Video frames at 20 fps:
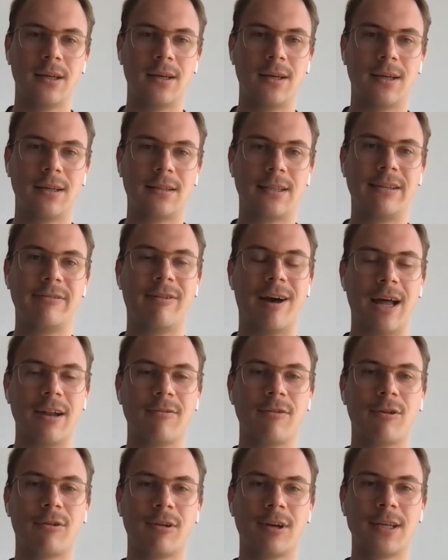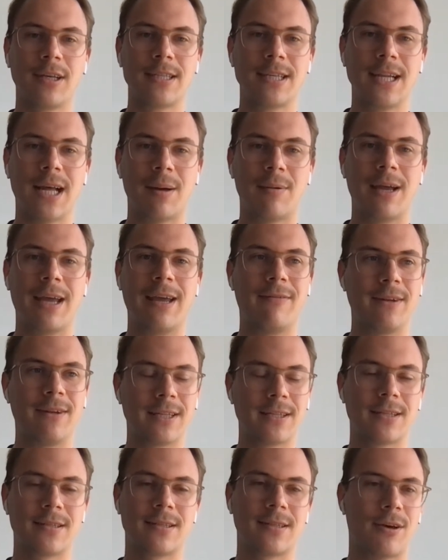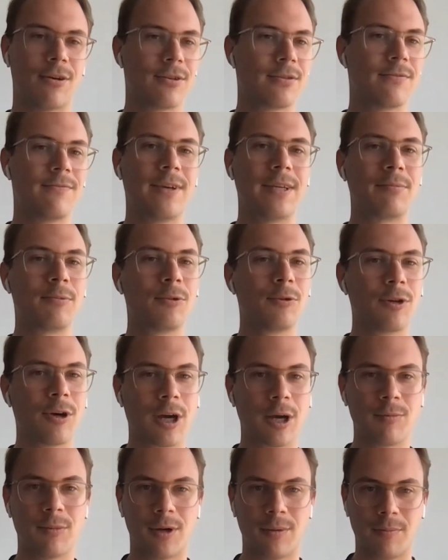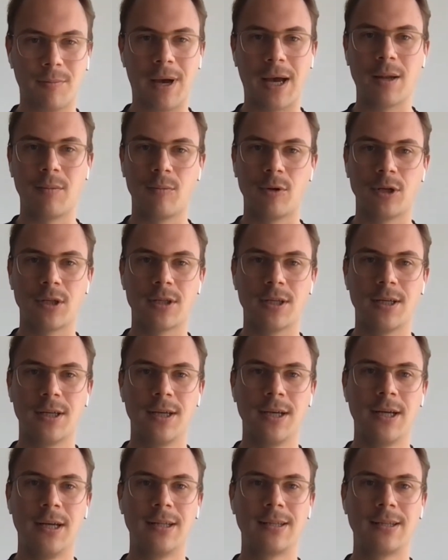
äh, die Verantwortung gesehen habe, hey, wenn ich das aus welchem Grund auch immer machen möchte,